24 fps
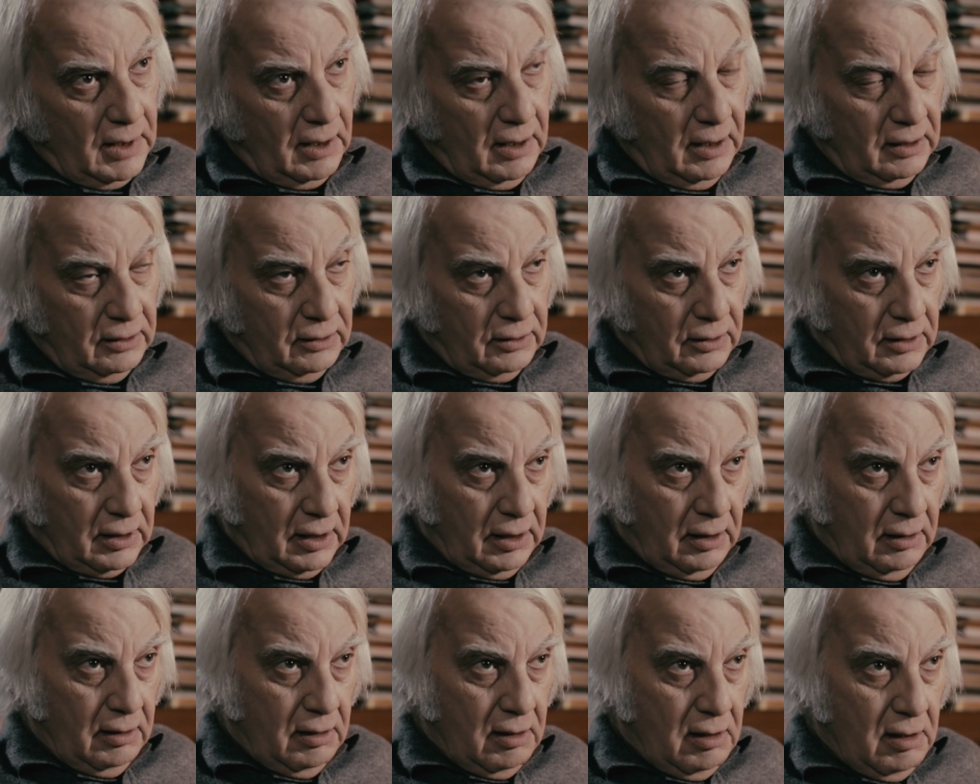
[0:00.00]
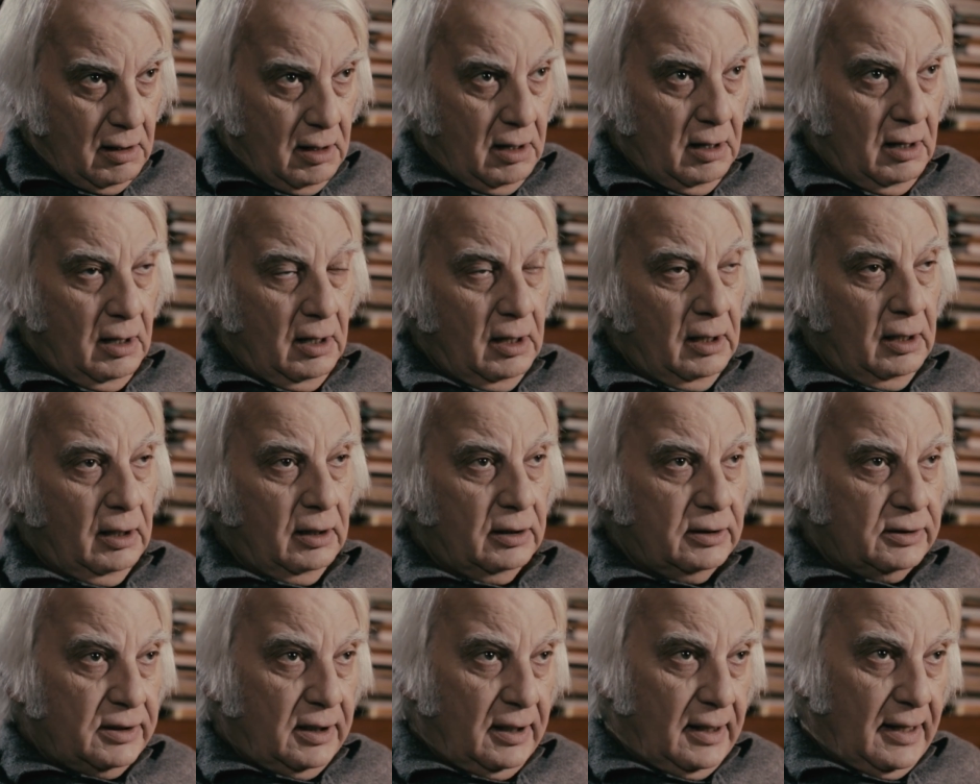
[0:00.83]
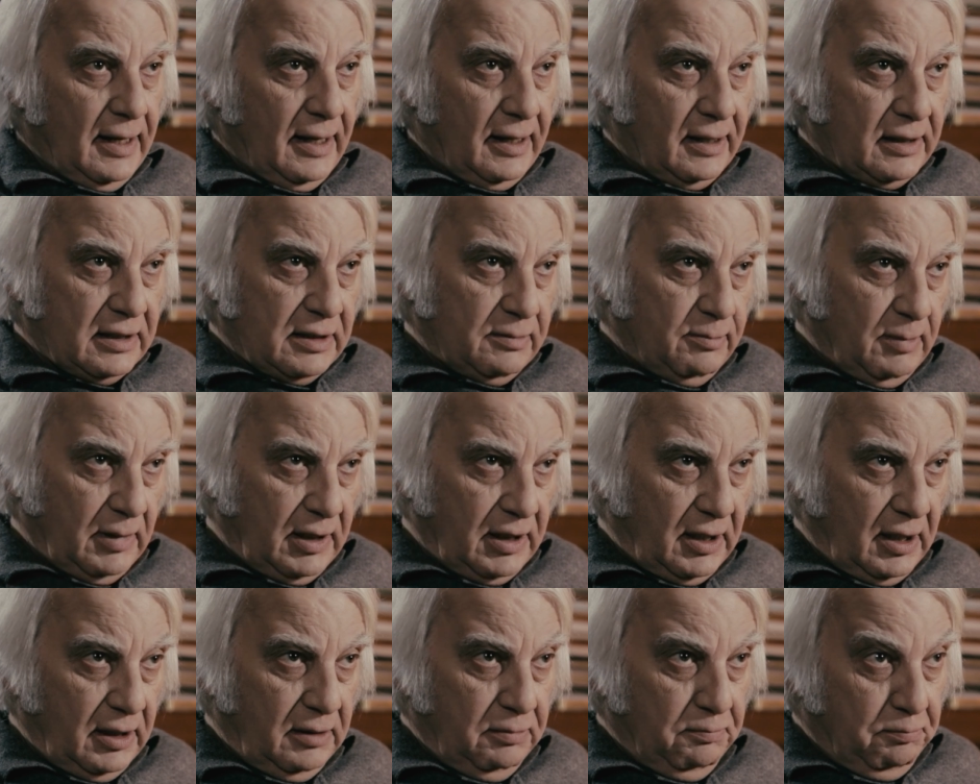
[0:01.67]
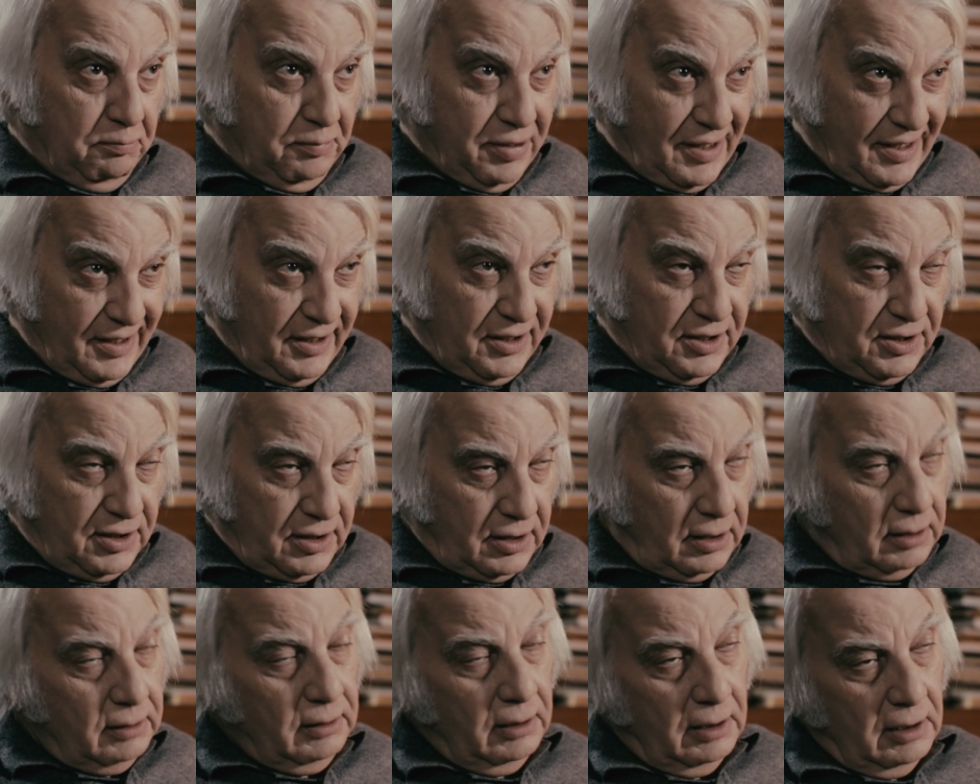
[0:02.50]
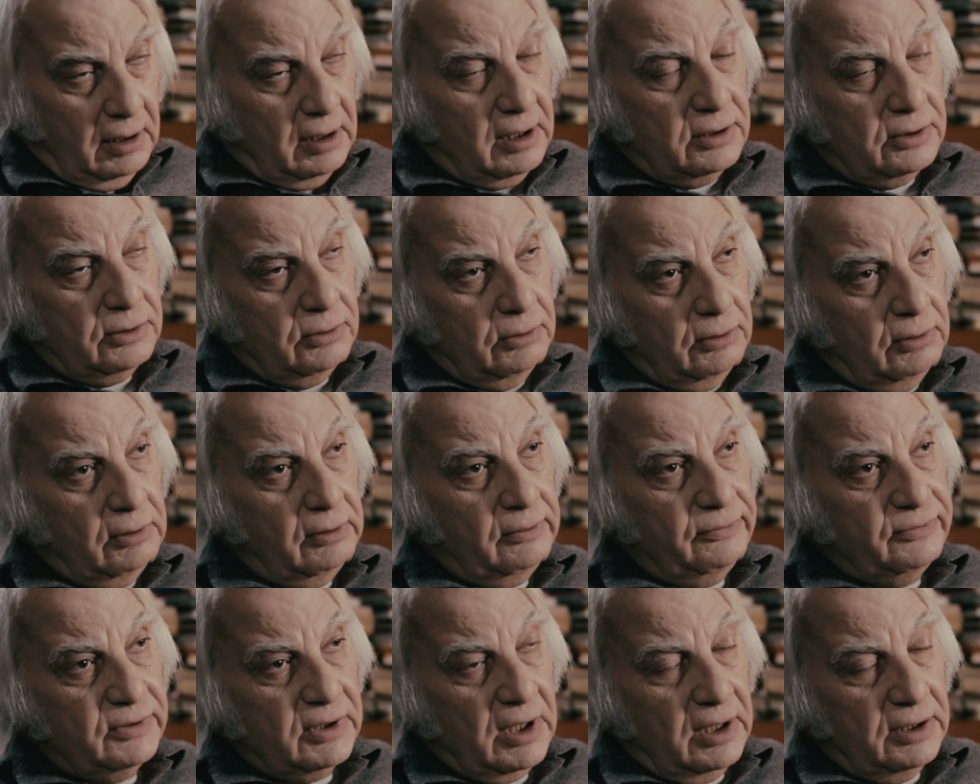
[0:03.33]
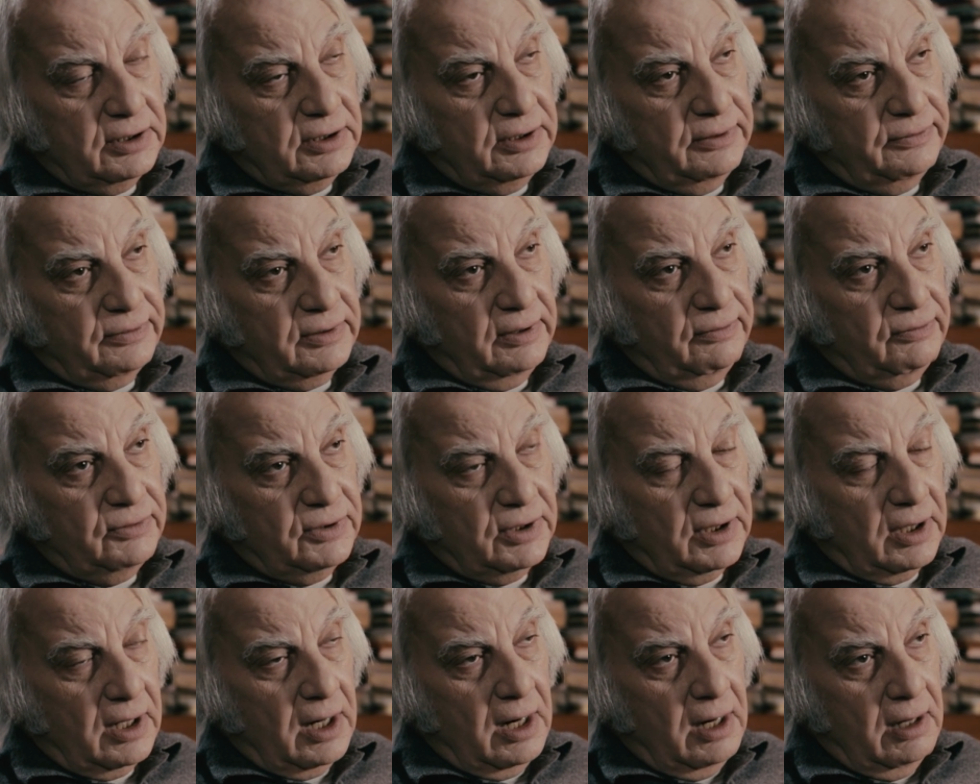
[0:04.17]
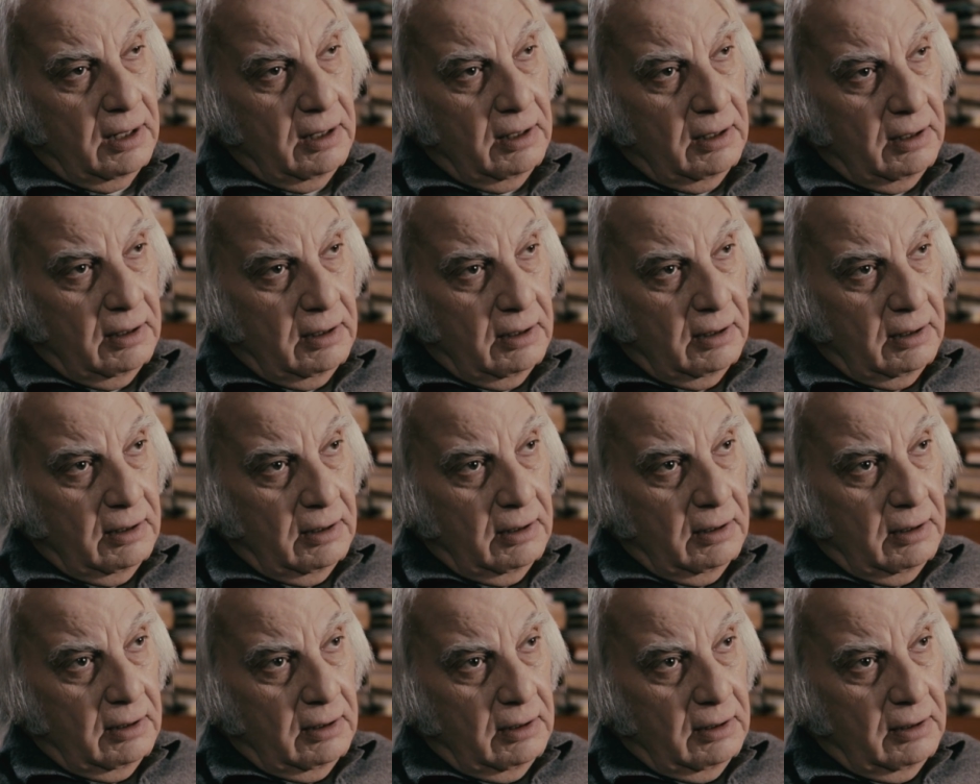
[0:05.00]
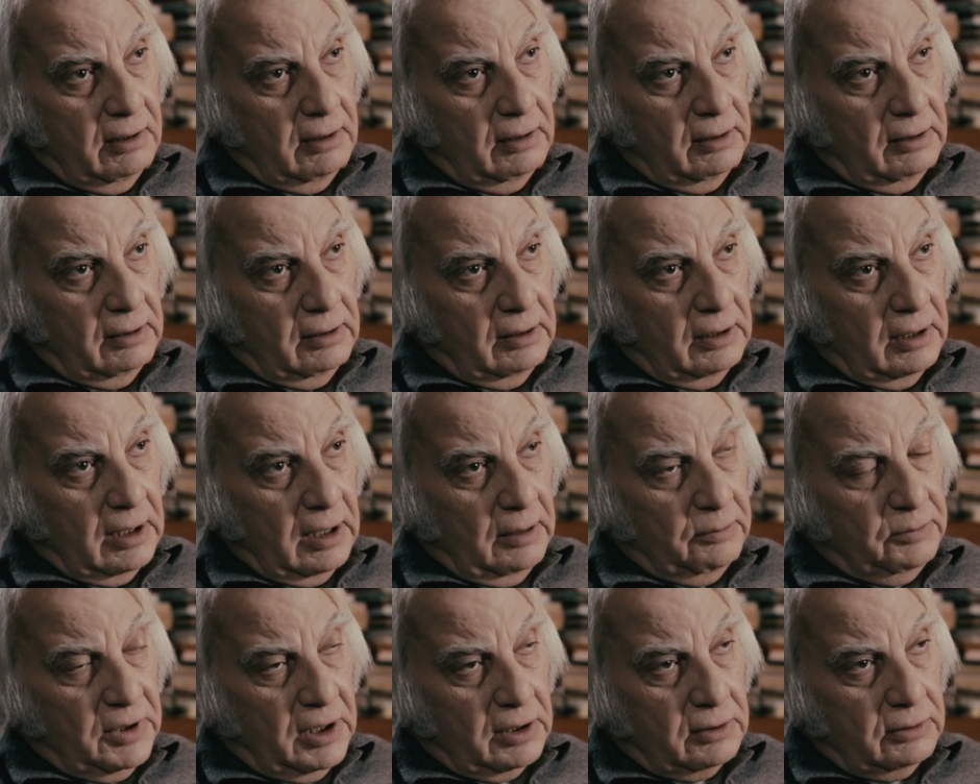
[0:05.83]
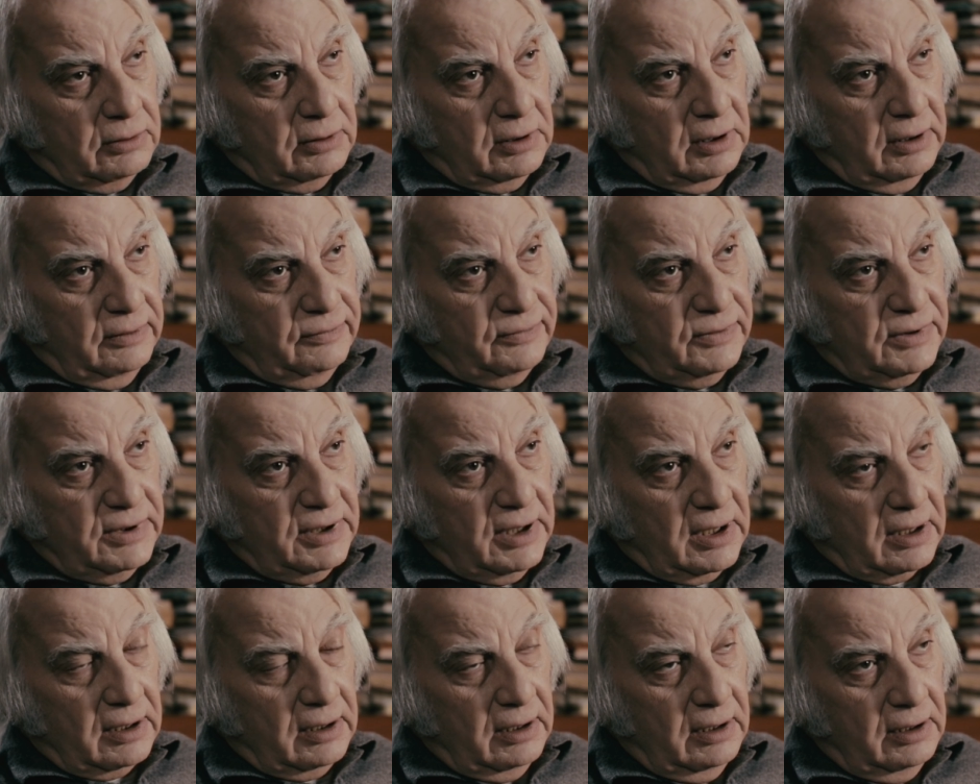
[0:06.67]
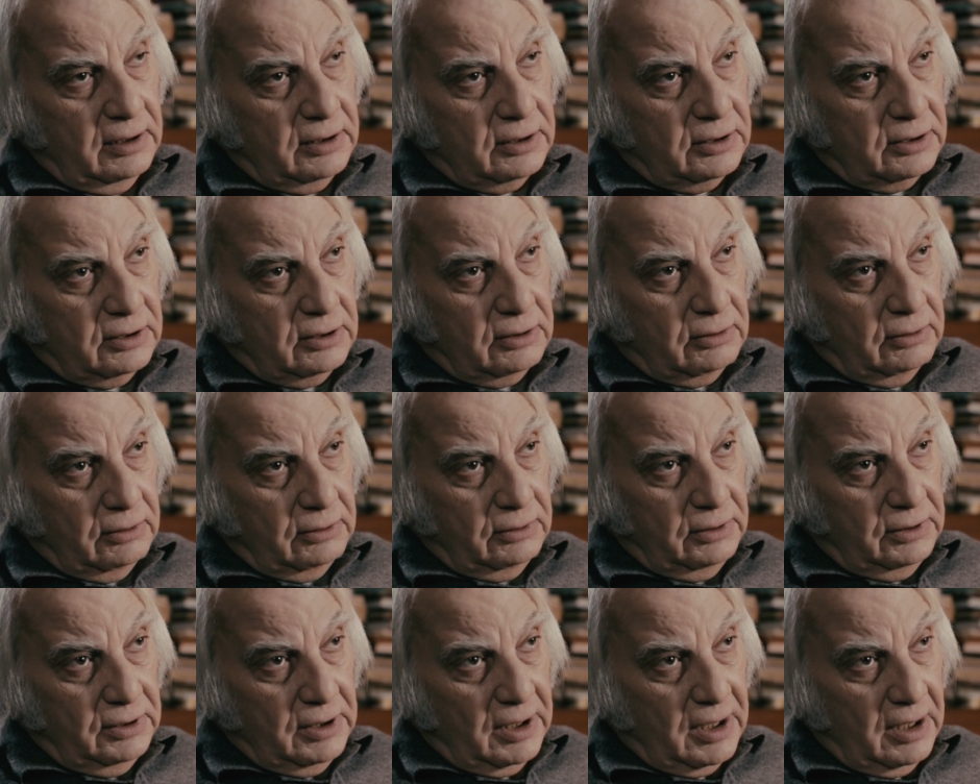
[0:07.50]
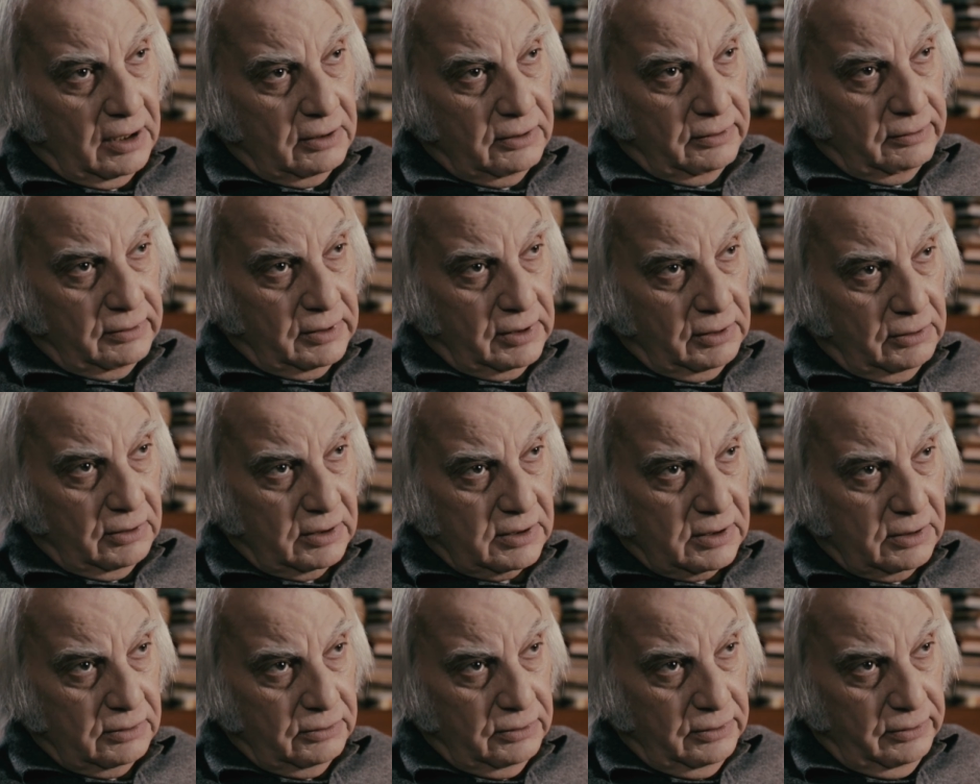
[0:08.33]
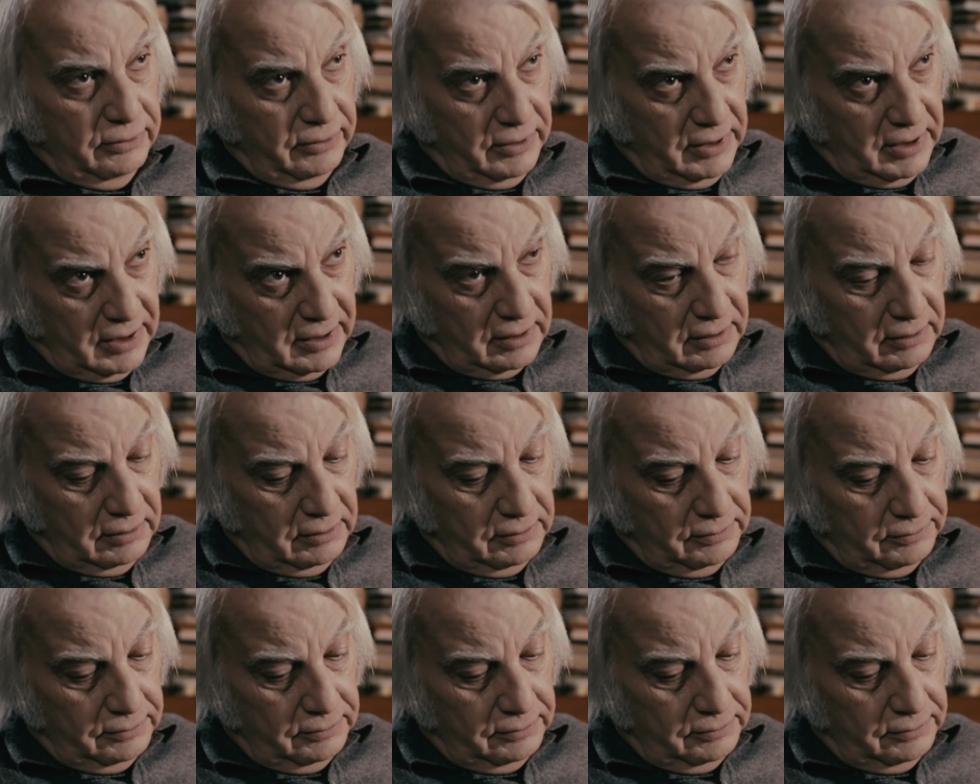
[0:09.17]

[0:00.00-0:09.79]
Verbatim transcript: который, желая рассмотреть прыщик на носу, вскочивший вчера, обнаружил в зеркале, что никакого носа у него нет.